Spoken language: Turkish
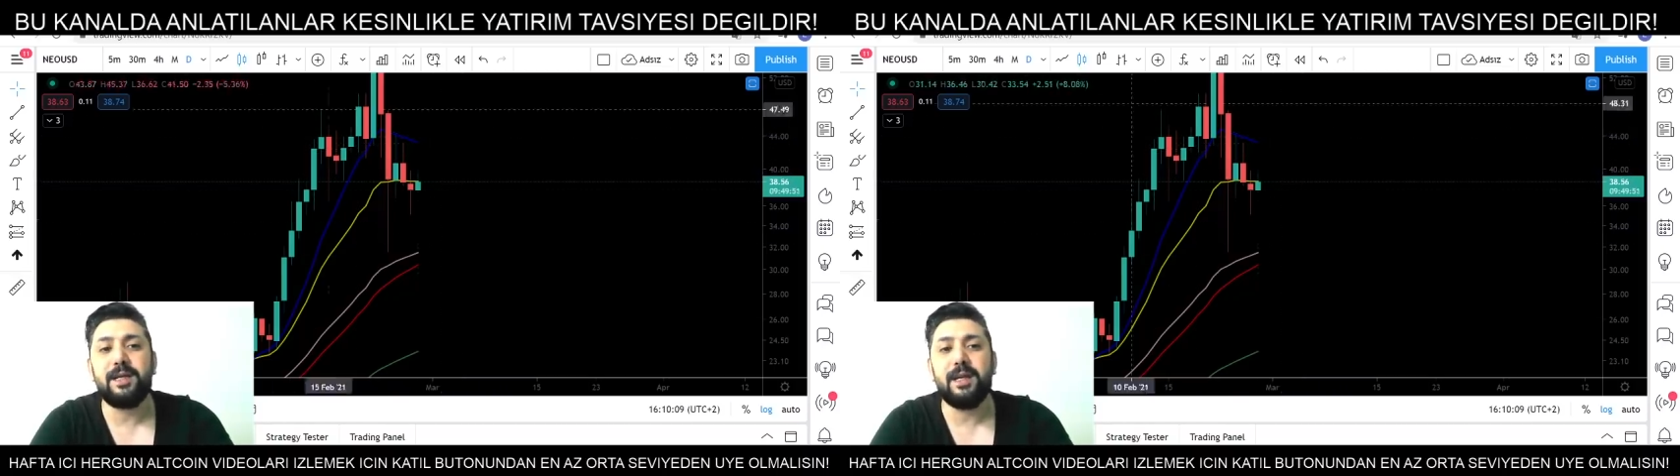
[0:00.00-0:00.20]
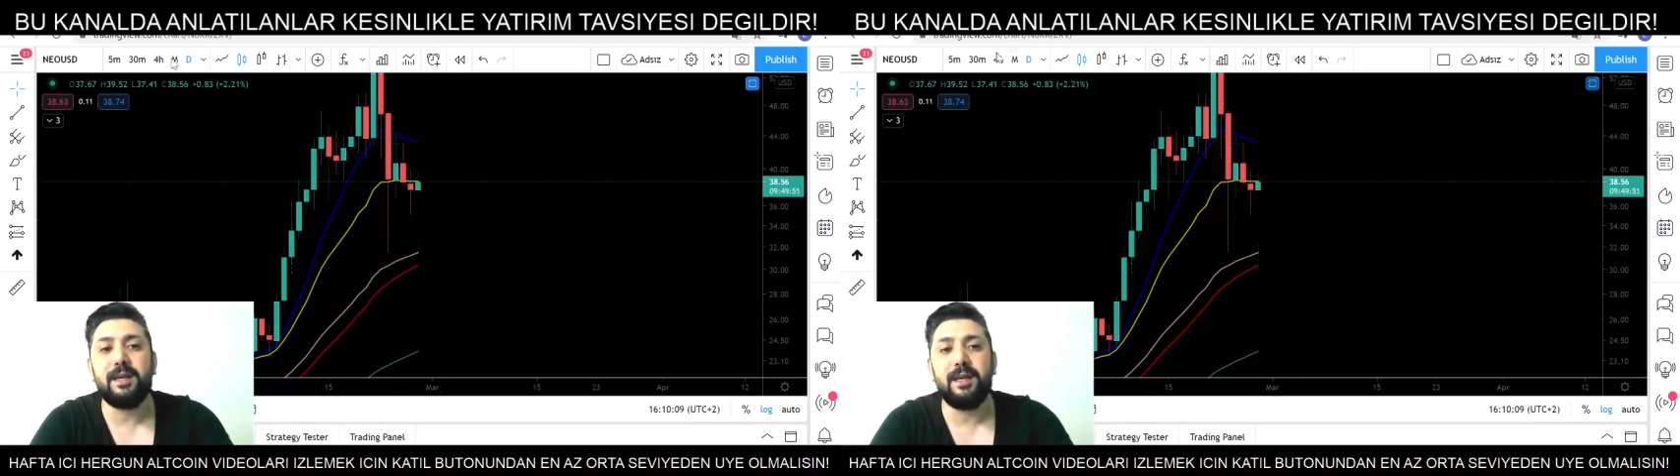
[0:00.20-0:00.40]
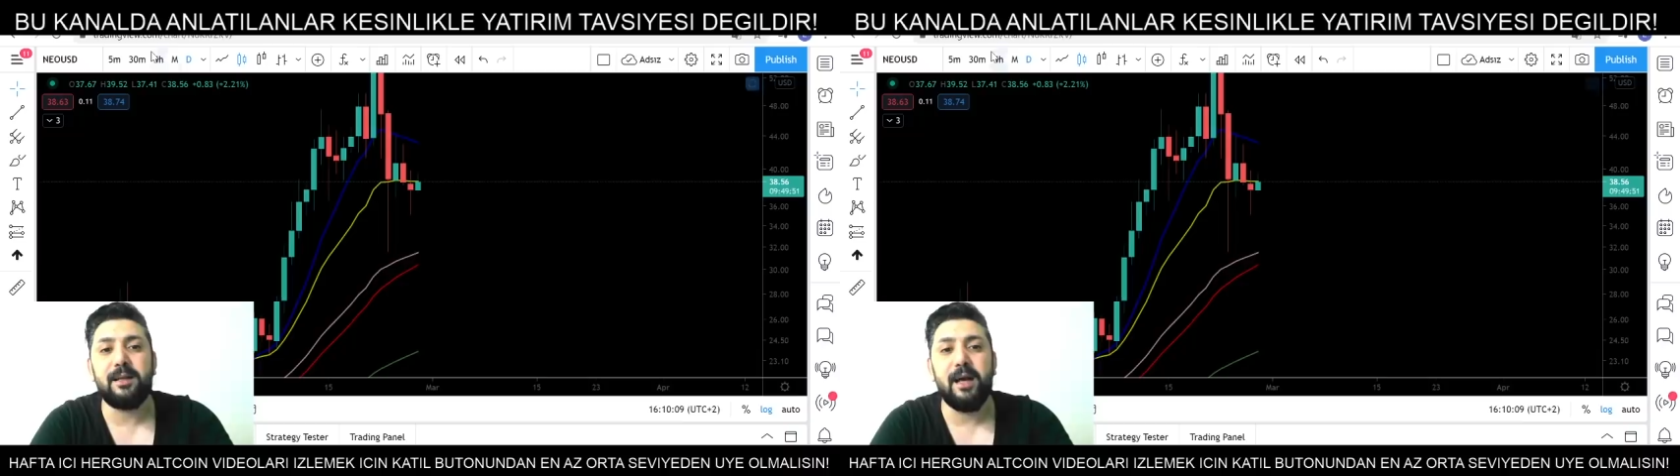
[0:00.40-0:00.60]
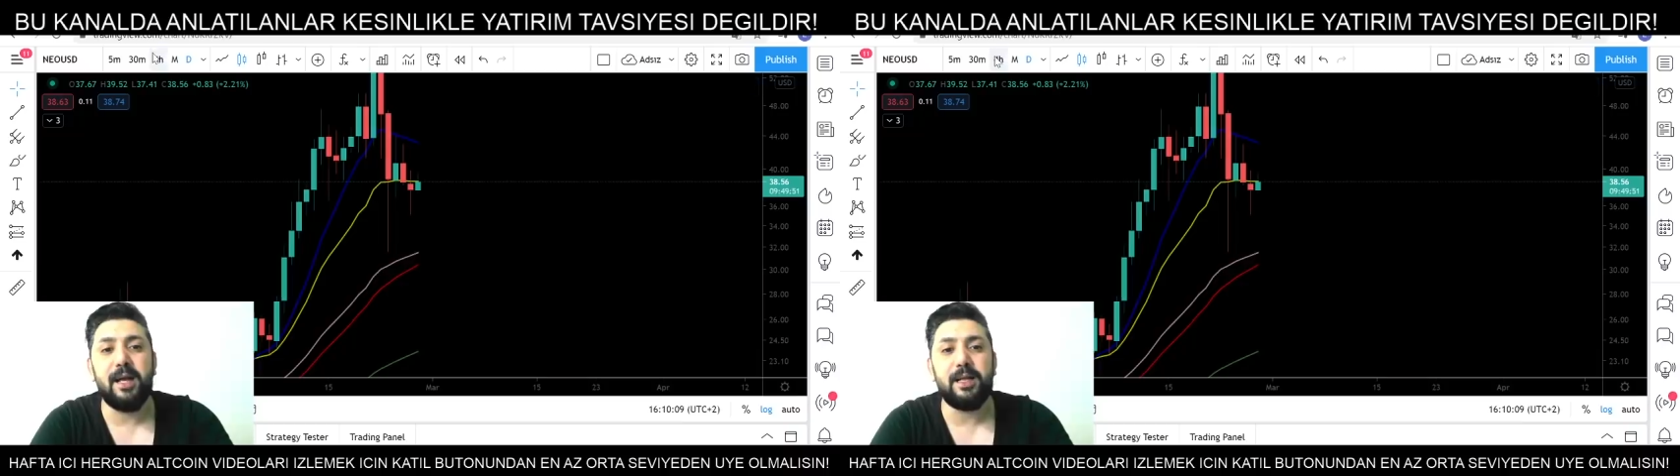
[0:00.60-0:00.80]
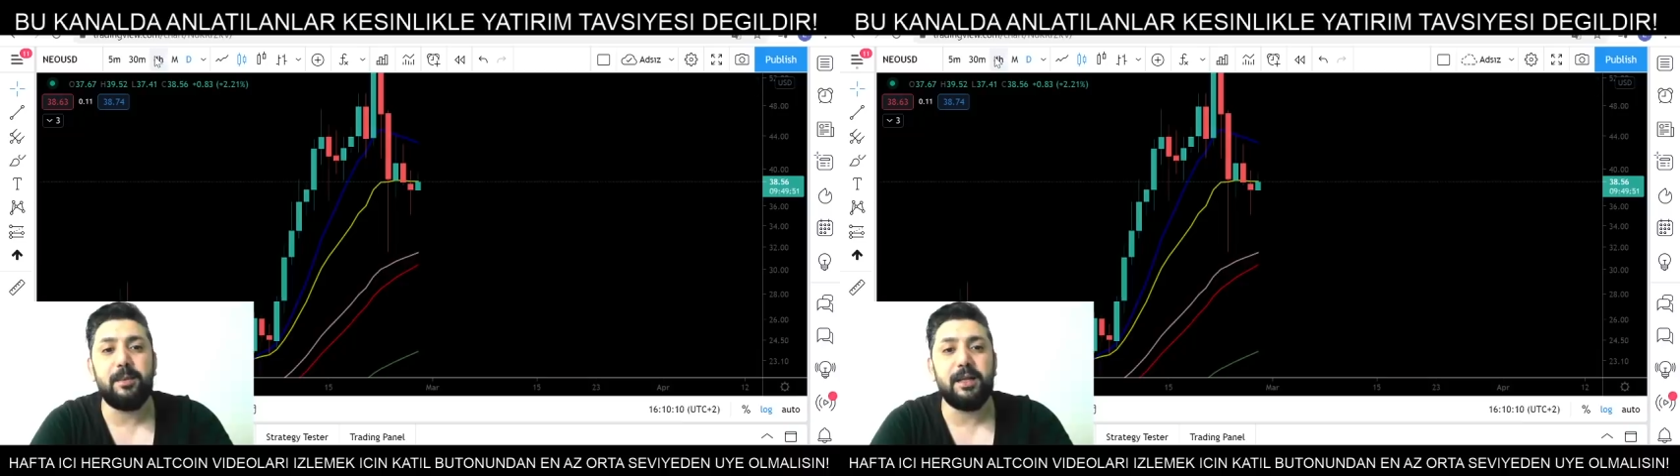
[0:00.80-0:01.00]
dikkatle
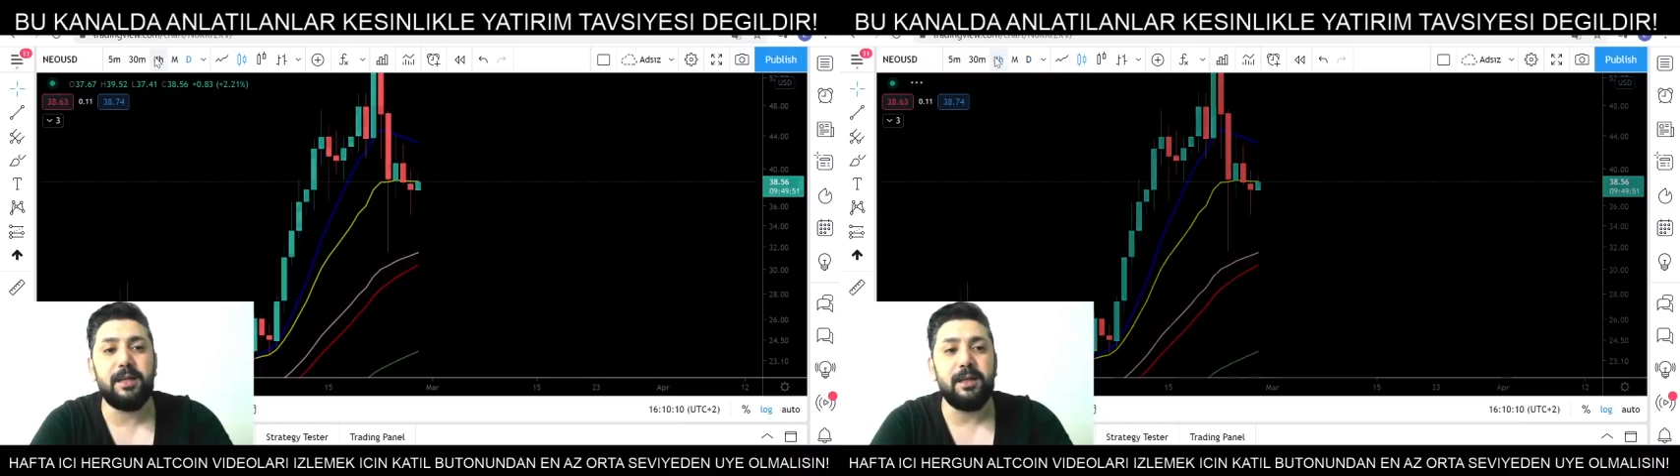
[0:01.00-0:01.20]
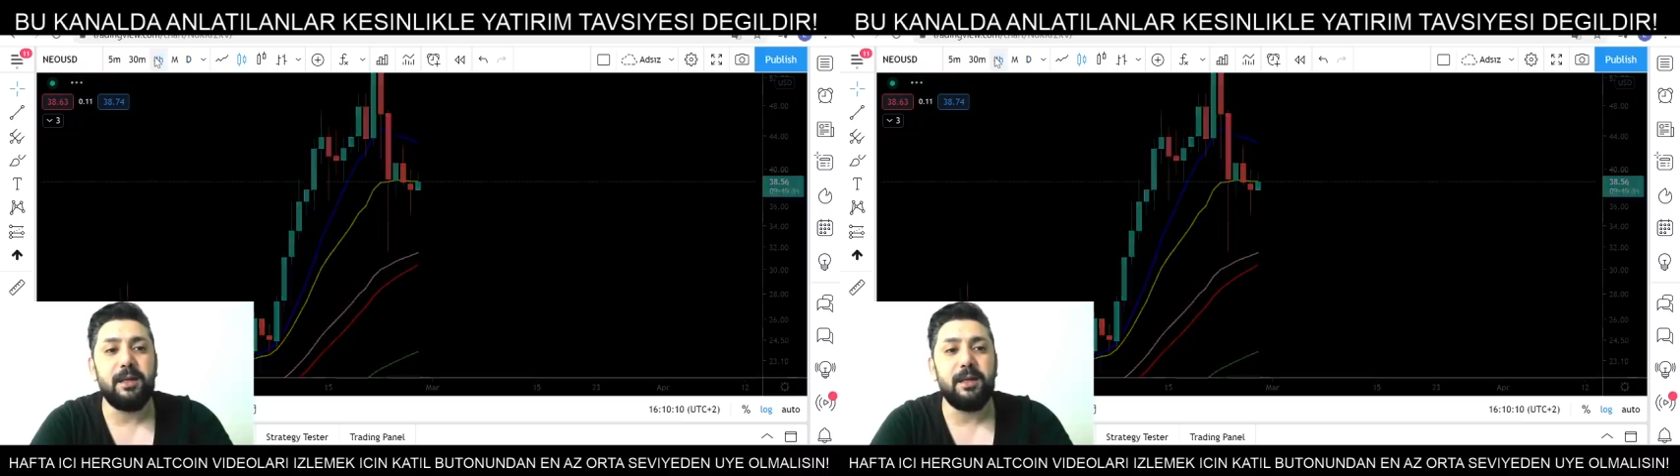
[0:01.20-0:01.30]
takip edin.